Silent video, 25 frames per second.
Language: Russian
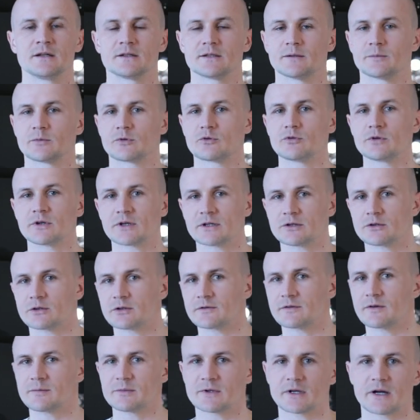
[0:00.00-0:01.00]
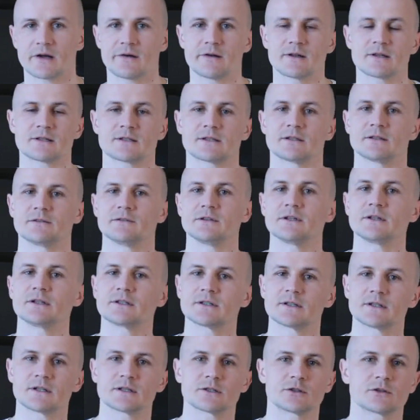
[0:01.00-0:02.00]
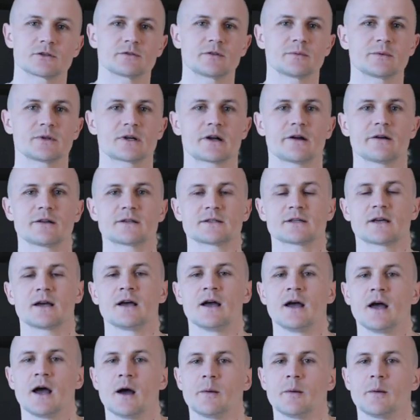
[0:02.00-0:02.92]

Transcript: там руль, который вам нравится, двигатель, который вам нравится,